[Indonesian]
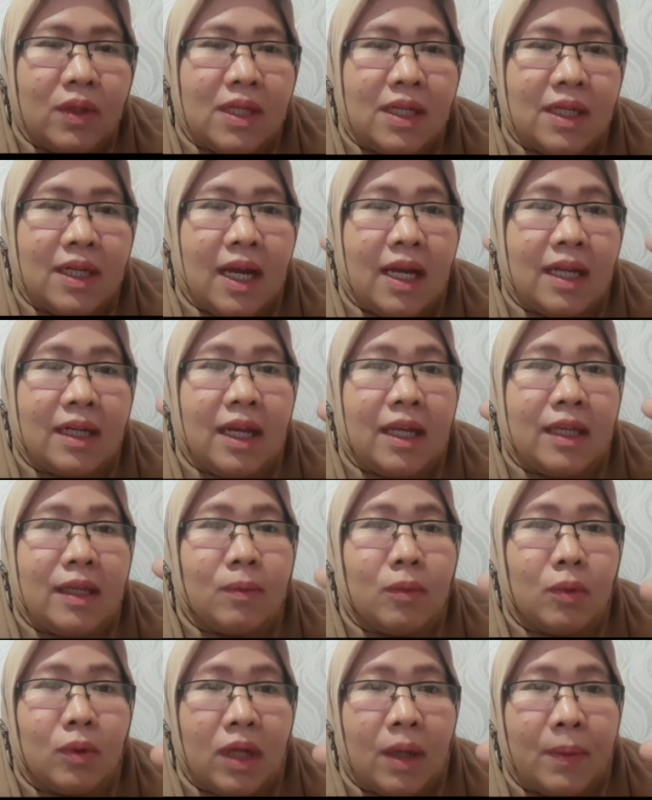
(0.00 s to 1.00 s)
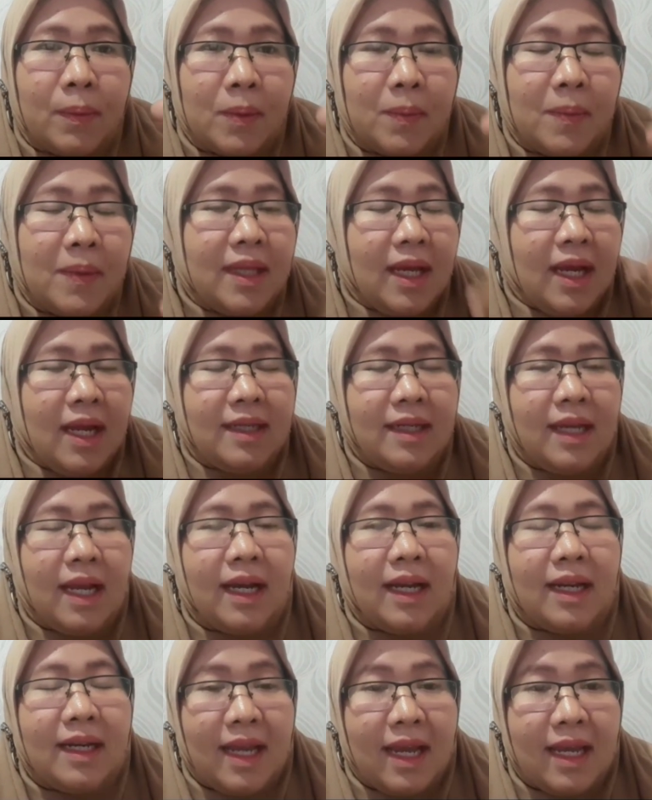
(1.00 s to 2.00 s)
jika harganya murah permintaannya
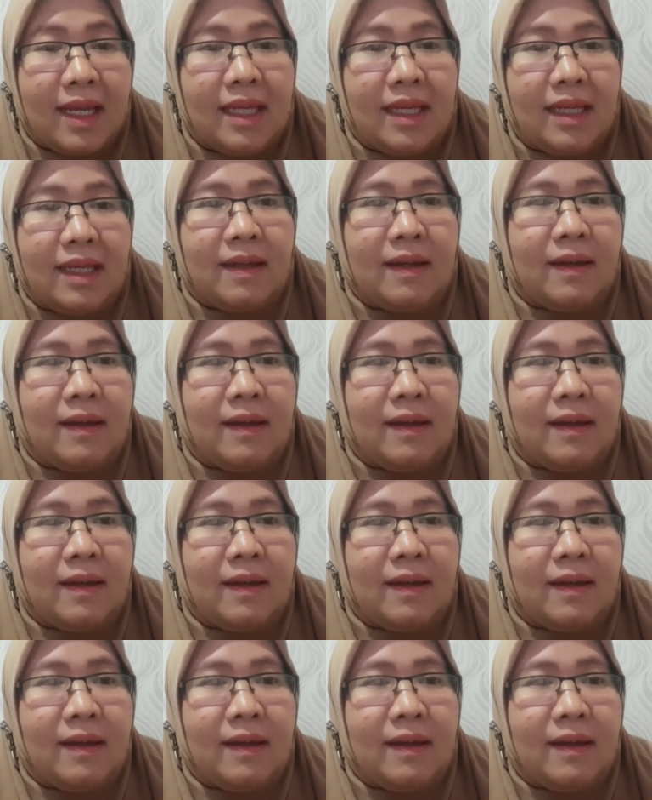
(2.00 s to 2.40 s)
akan naik.